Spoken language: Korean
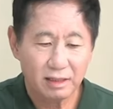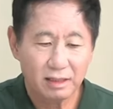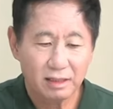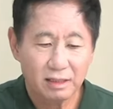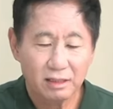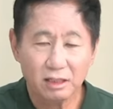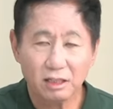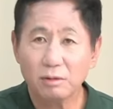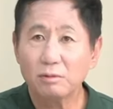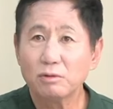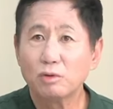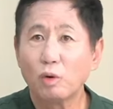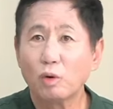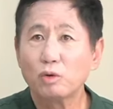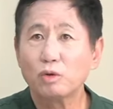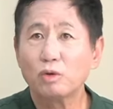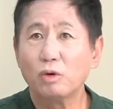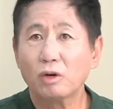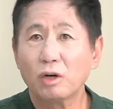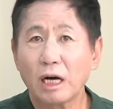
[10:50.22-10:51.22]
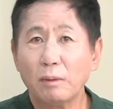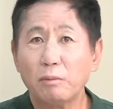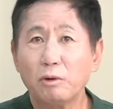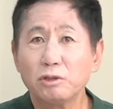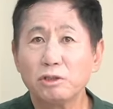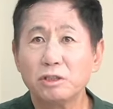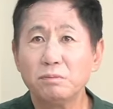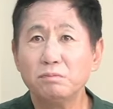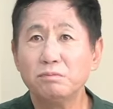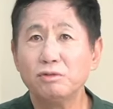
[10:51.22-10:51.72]
여러분, 독도
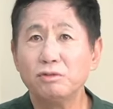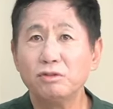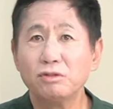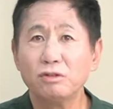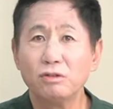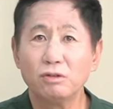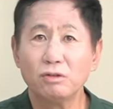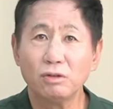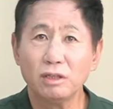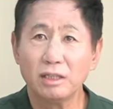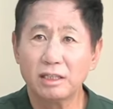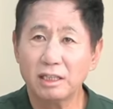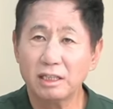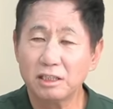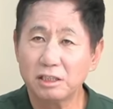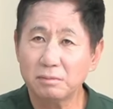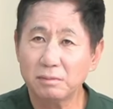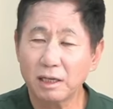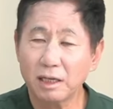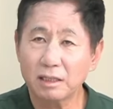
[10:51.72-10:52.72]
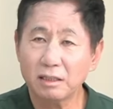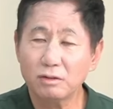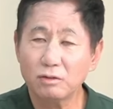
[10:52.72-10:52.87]
가보신 분들도 있겠지만